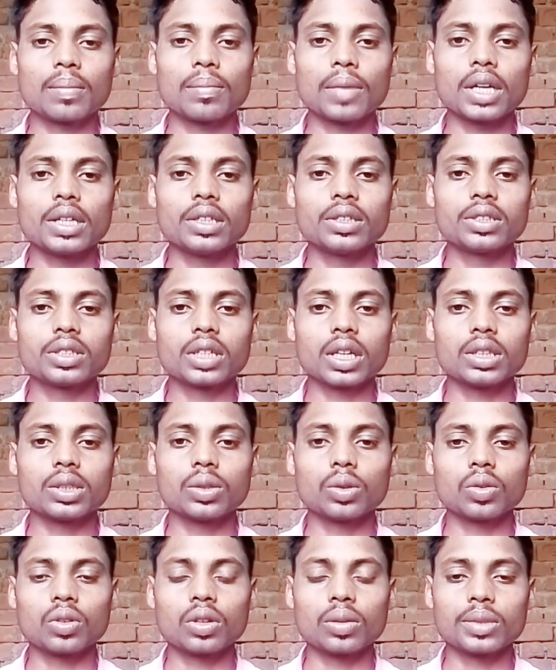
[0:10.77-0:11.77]
सम्मानित
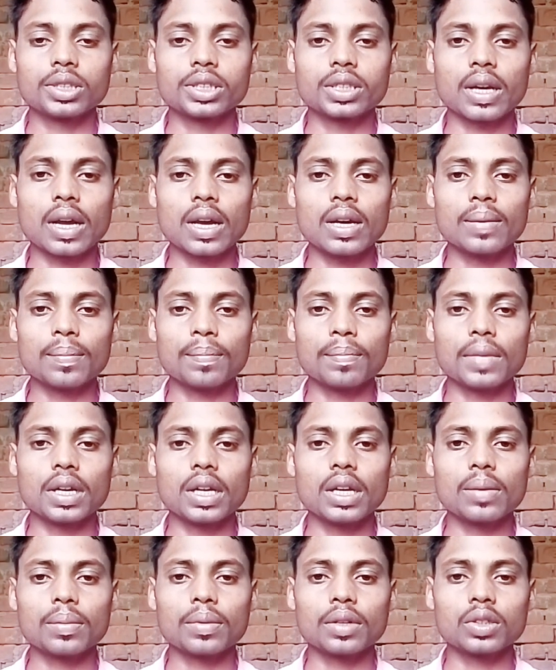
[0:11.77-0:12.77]
साथियों को नमस्कार
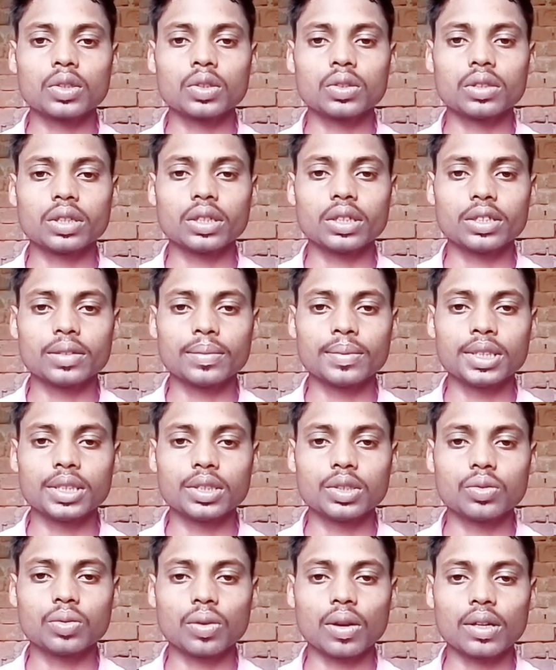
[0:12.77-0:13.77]
मैं आपका दोस्त अनिश
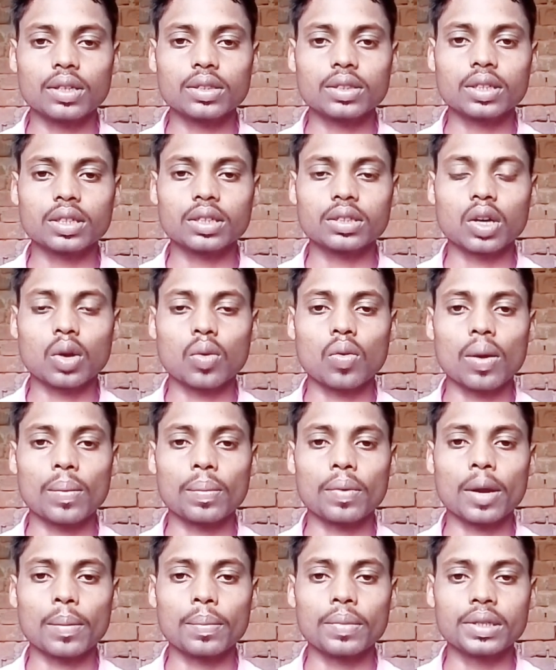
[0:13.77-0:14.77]
बिंद स्वागत करता हूं
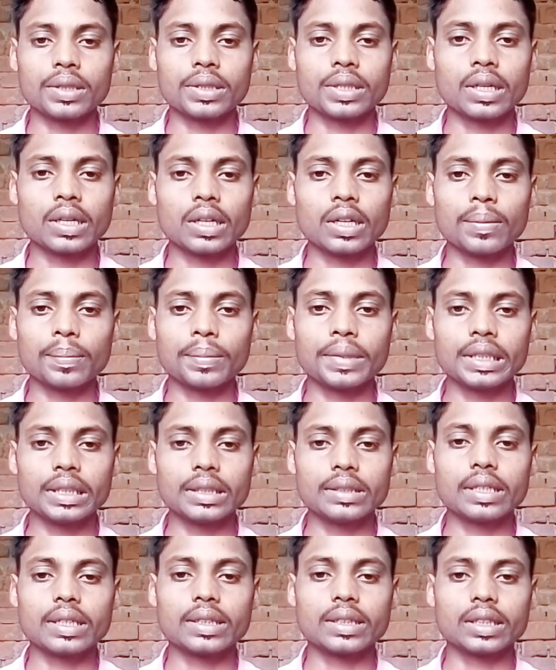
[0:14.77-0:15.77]
आपका अपने चैनल
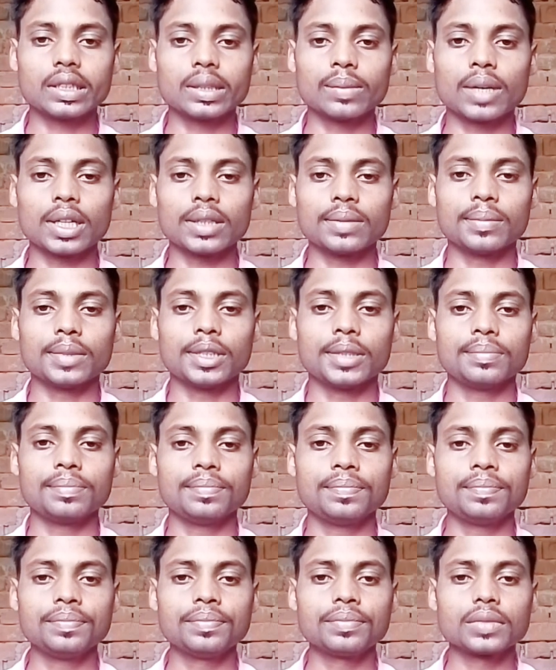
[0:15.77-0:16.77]
बिंद जाति की बात में
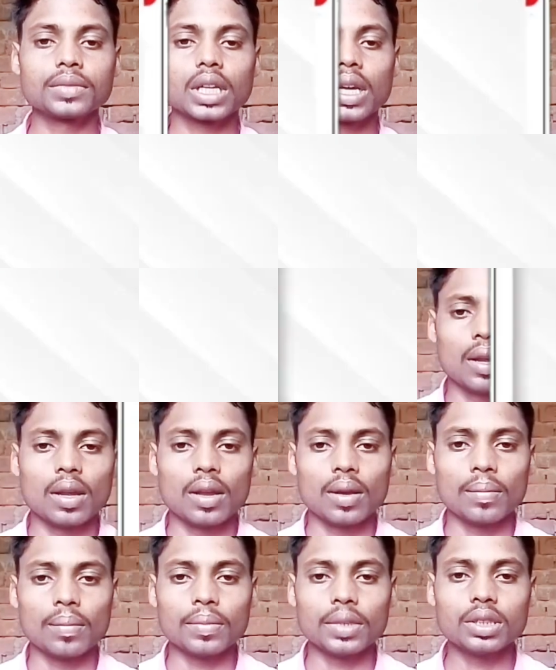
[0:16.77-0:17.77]

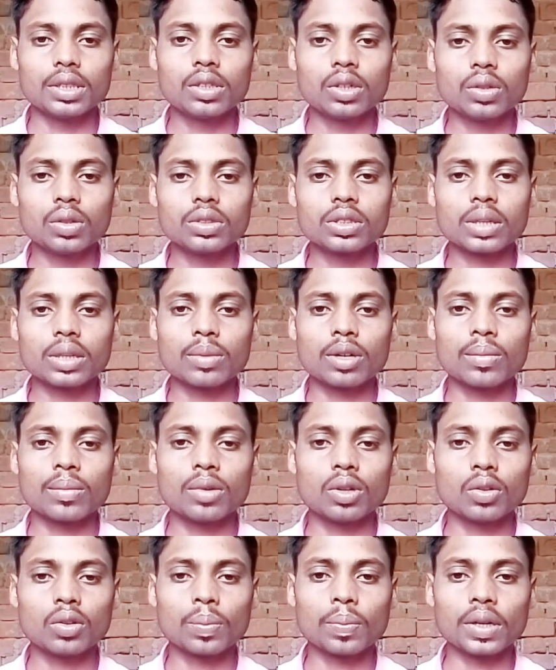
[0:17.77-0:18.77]
मित्रों जब
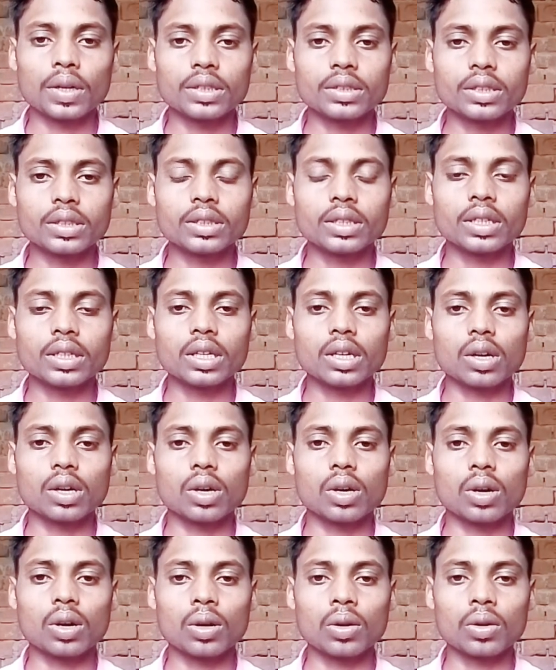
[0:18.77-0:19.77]
हम लोग पढ़ते थे
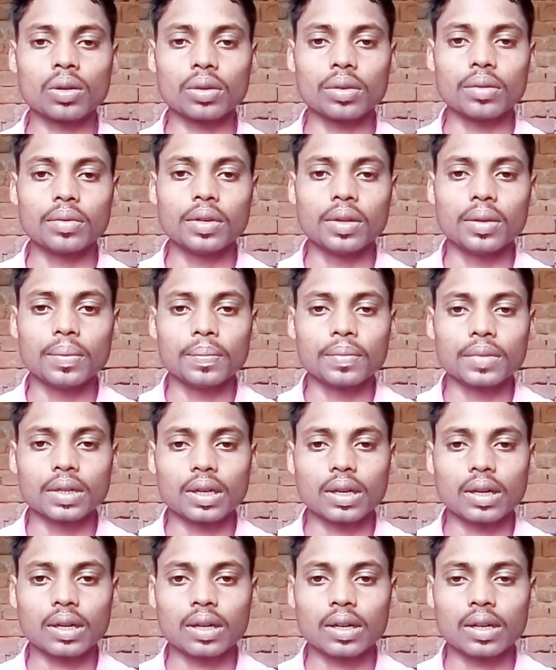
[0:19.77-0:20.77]
और
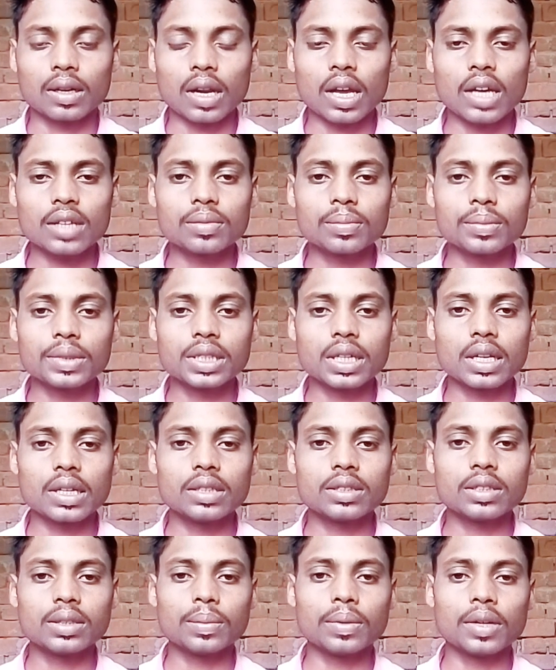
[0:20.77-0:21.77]
क्लास में
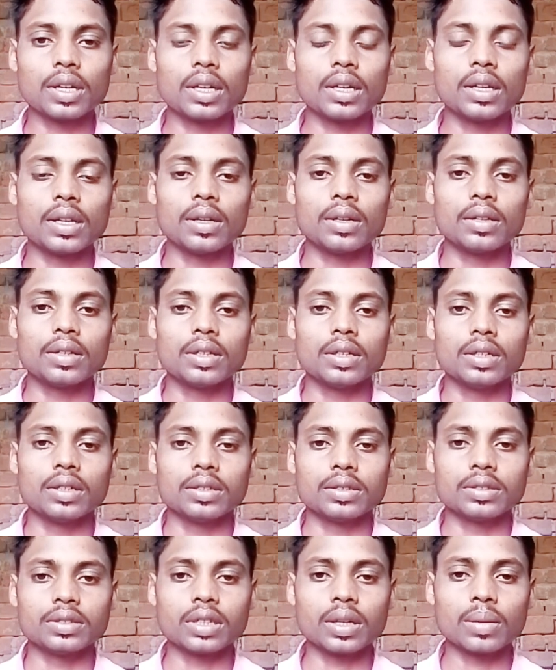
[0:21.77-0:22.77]
जाने से पहले
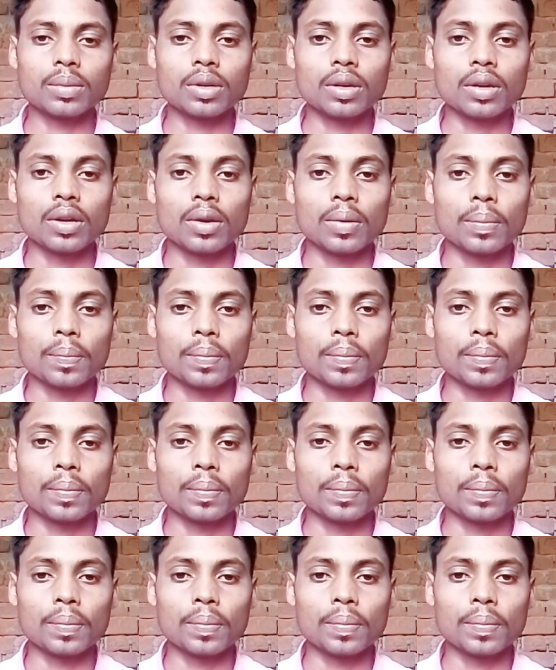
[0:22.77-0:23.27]
जब